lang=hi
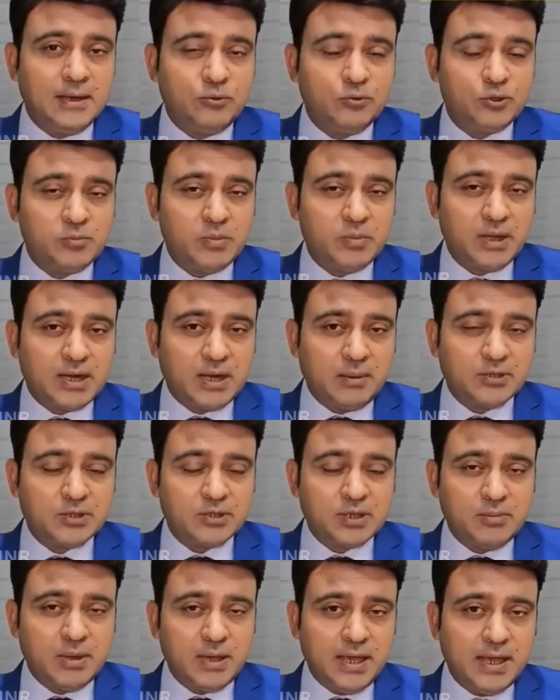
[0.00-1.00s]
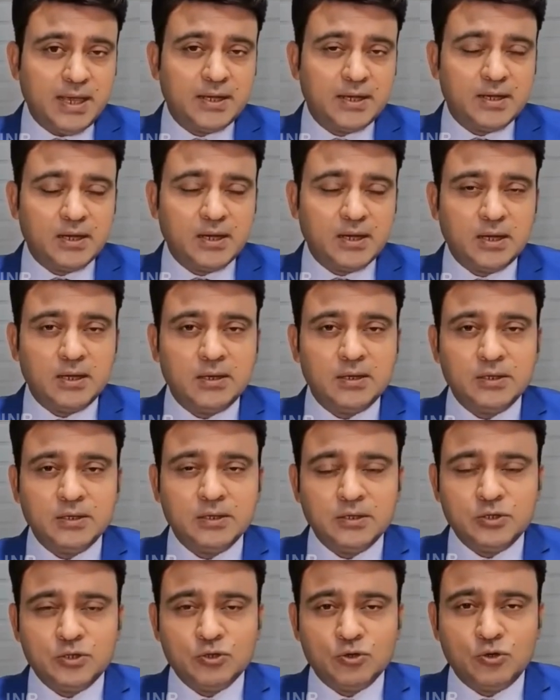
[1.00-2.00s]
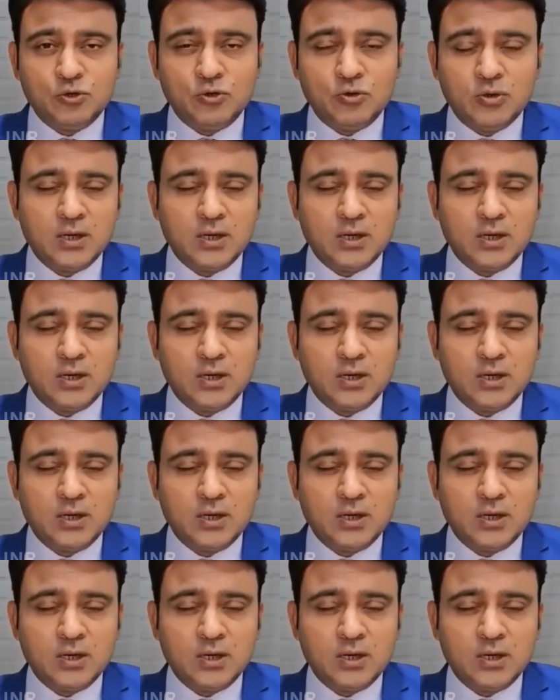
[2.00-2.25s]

उसमें कम अज़ कम एक जो